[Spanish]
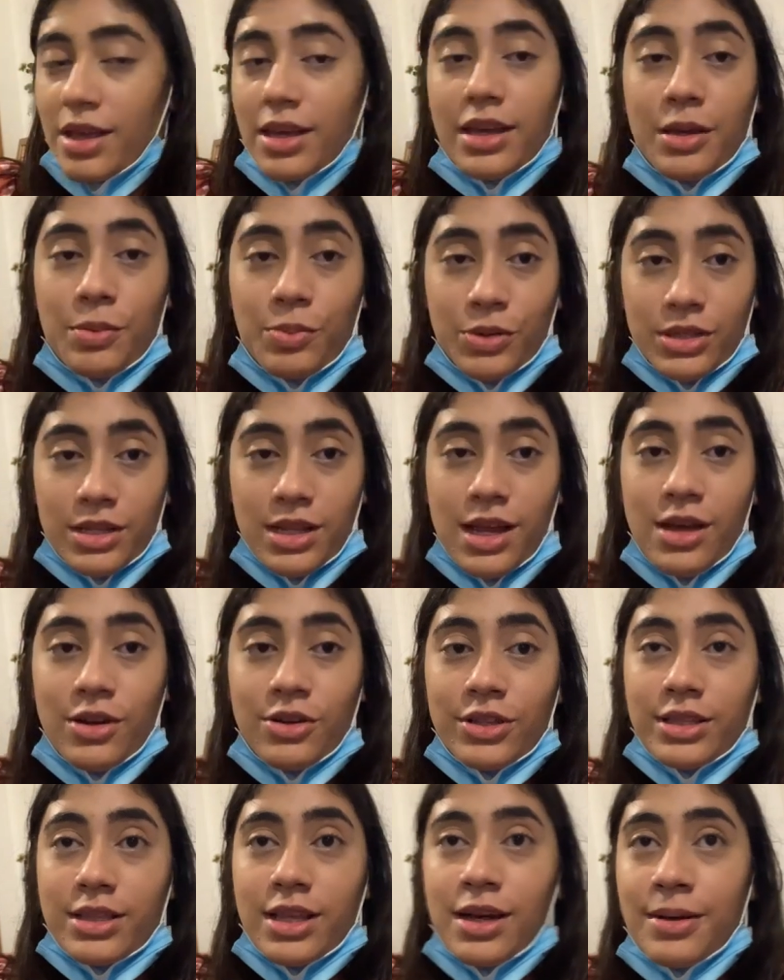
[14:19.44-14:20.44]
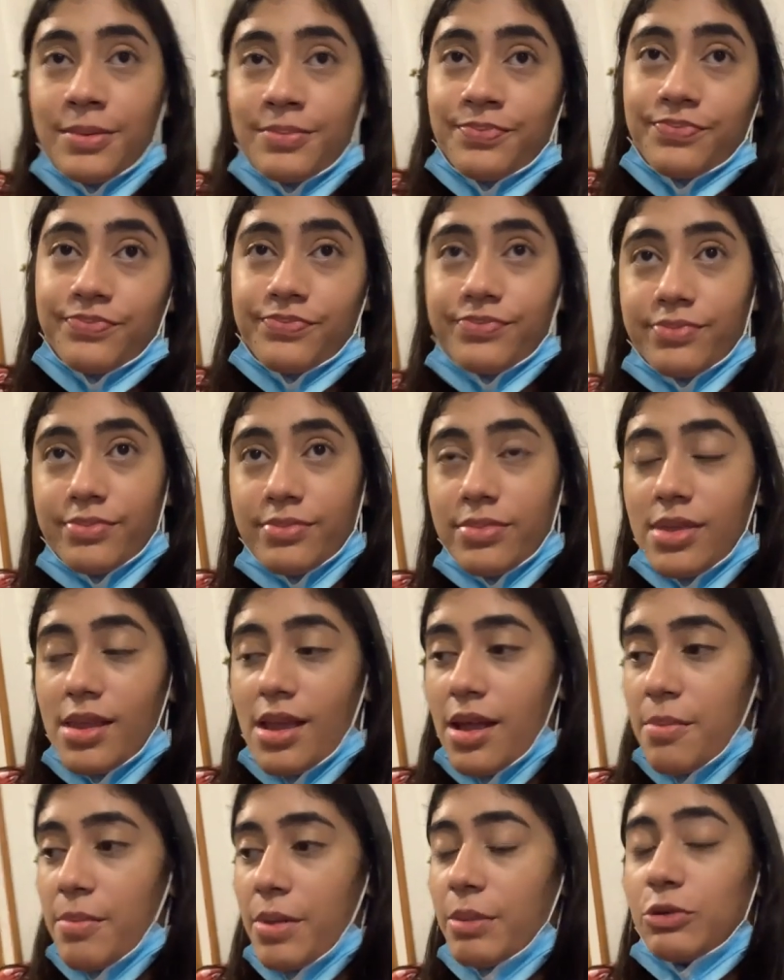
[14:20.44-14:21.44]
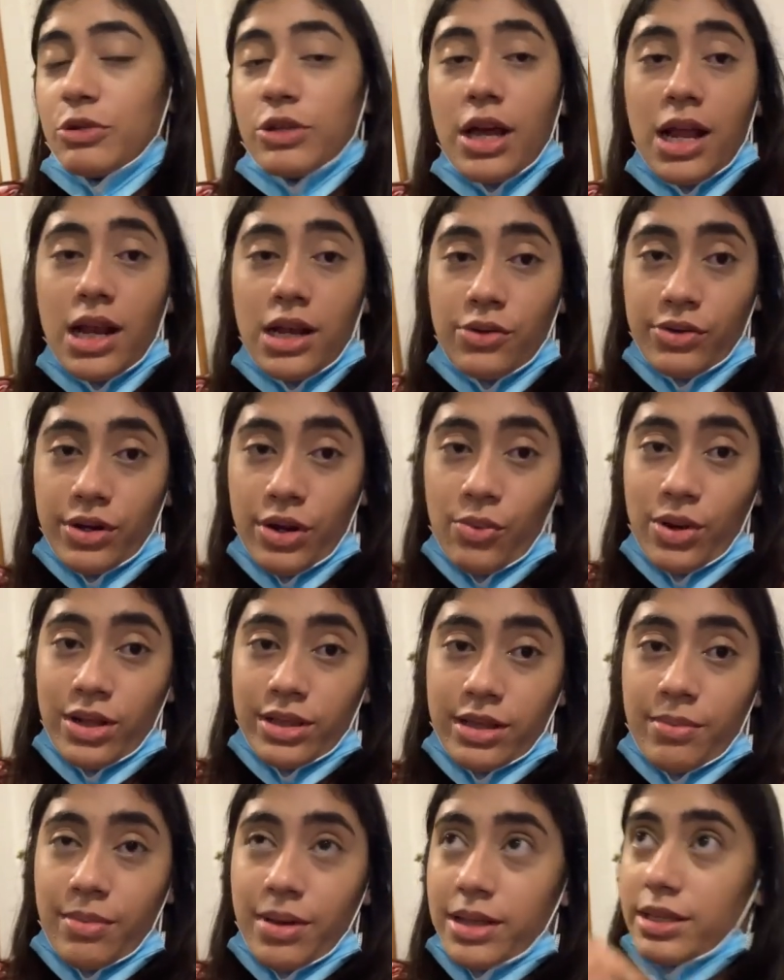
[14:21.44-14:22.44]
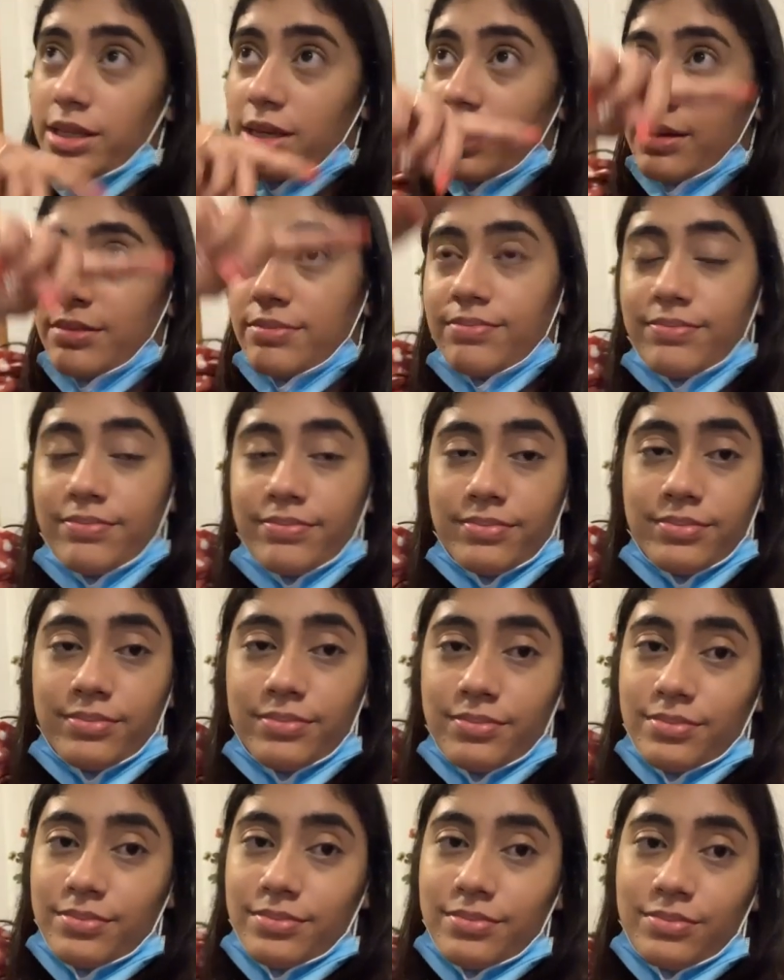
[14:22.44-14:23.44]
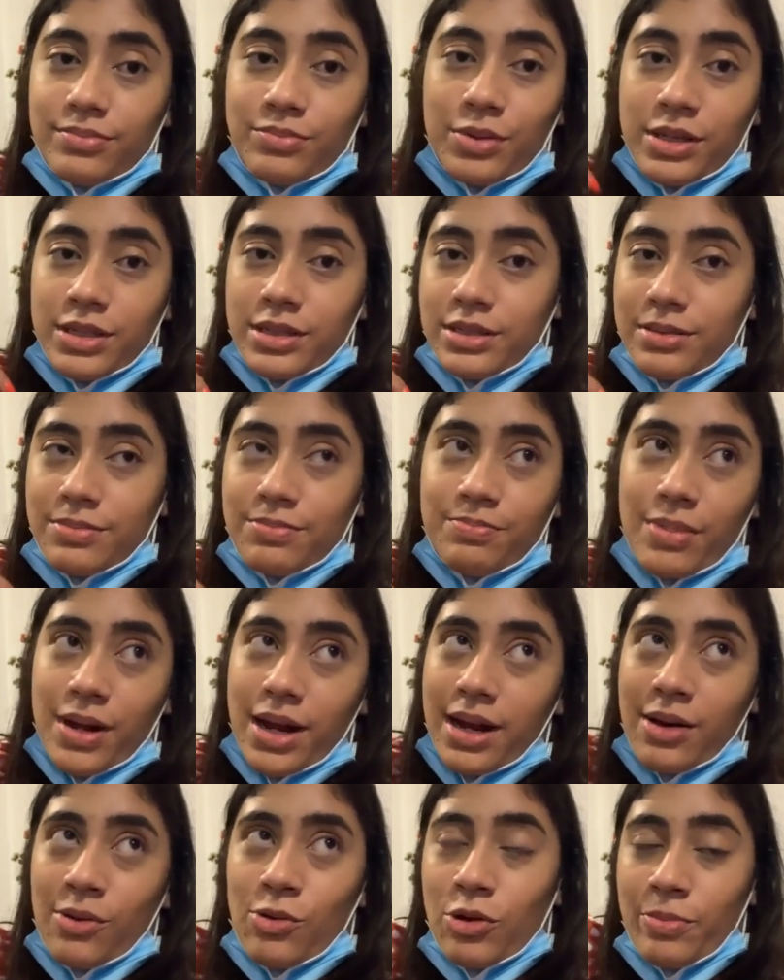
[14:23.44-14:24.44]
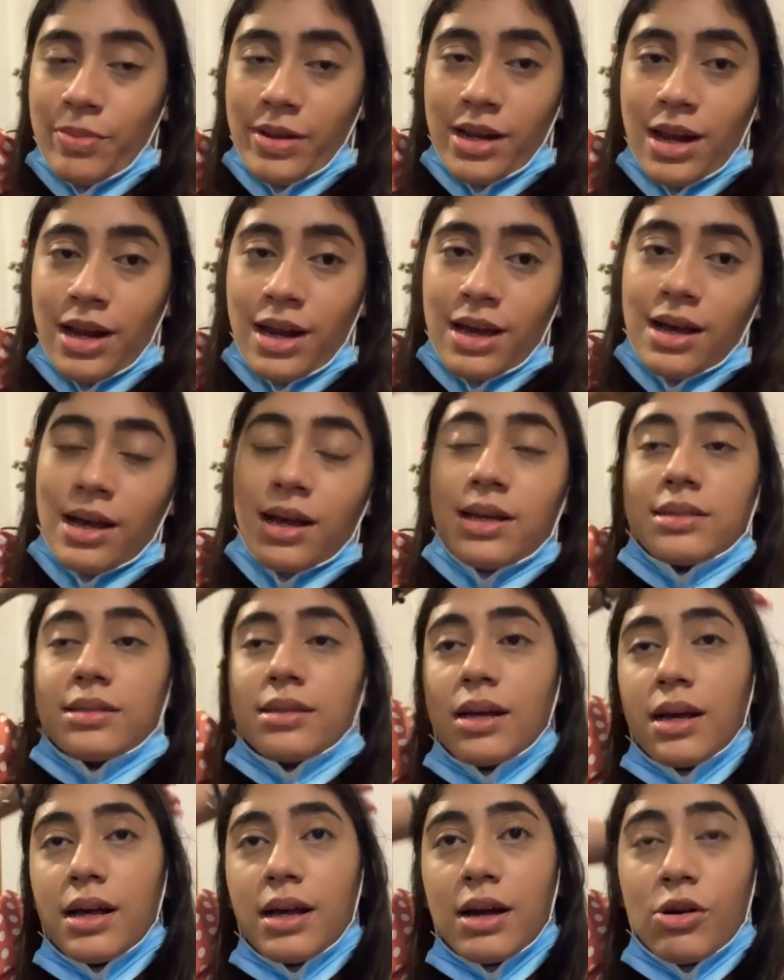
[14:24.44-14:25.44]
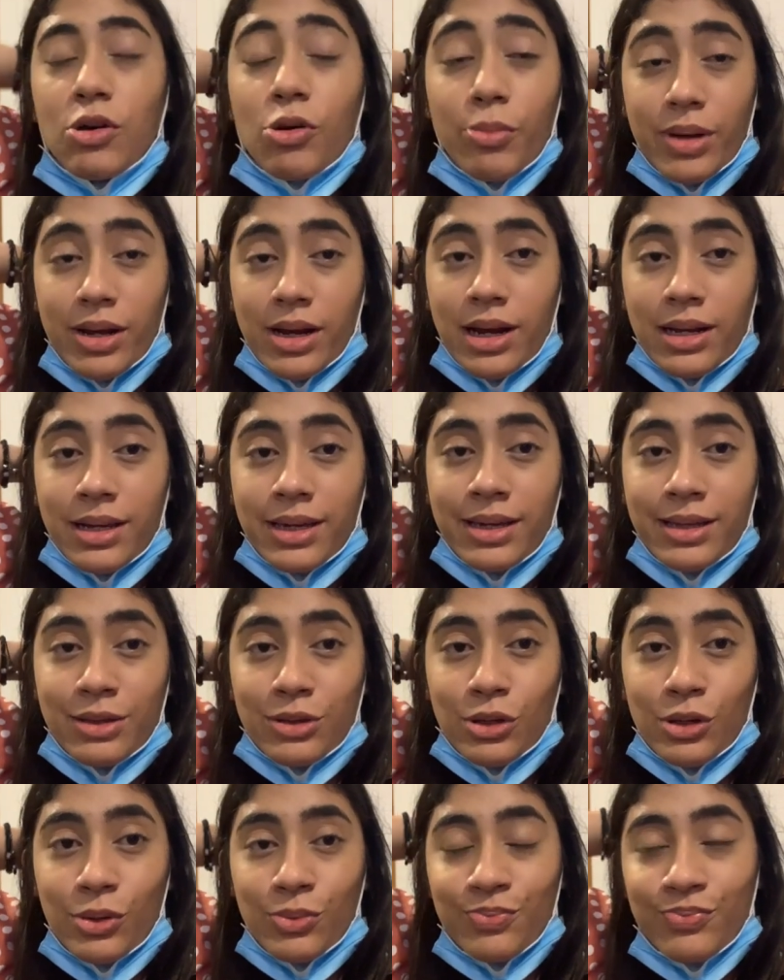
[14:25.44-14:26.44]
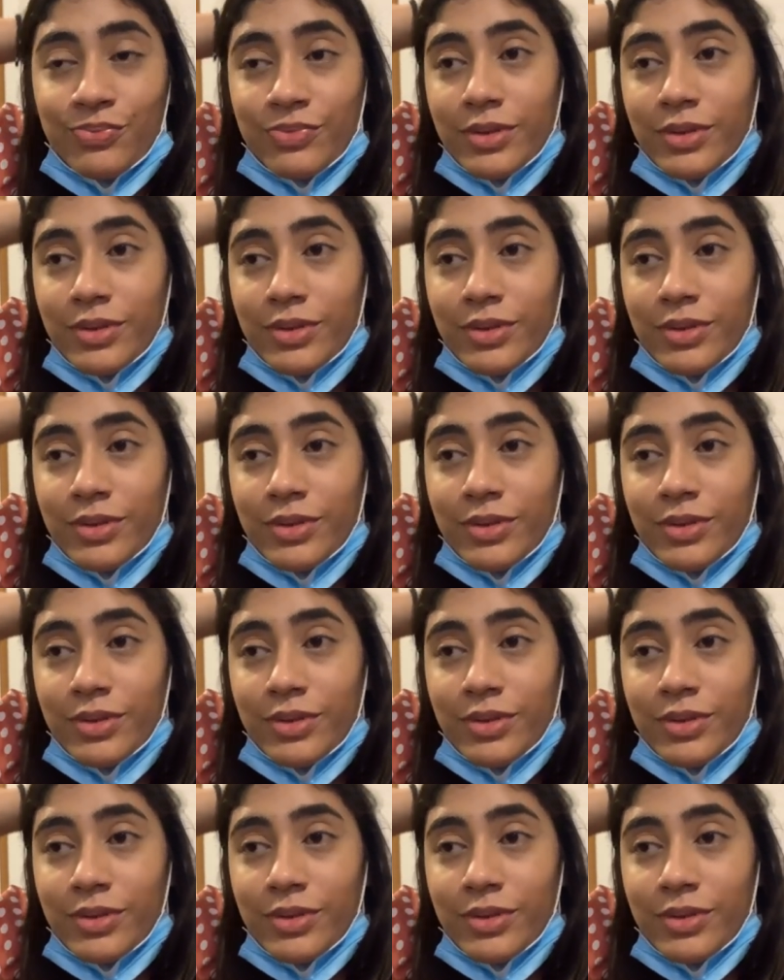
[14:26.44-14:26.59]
Y pues nada, ahorita vamos a darle una vuelta a Mati pues para volver a la casa, a comer alguito